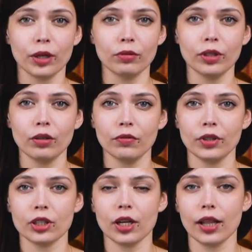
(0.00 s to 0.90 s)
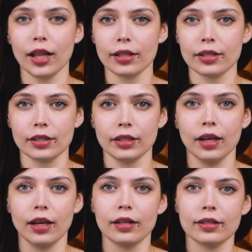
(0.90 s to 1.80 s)
brakuje również relacji
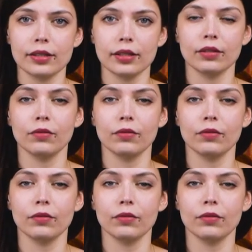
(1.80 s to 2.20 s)
z